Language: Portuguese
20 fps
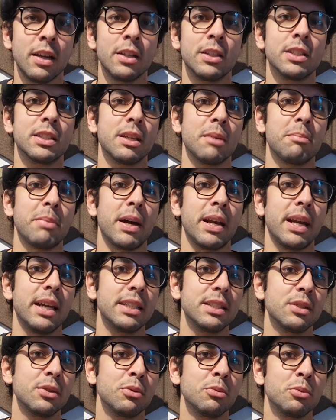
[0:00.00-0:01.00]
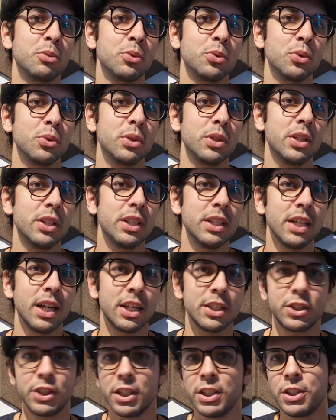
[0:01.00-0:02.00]
Ele desaparece do mundo que
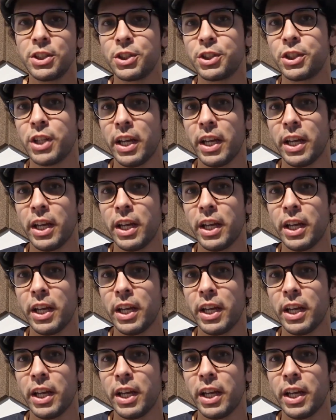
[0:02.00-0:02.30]
a gente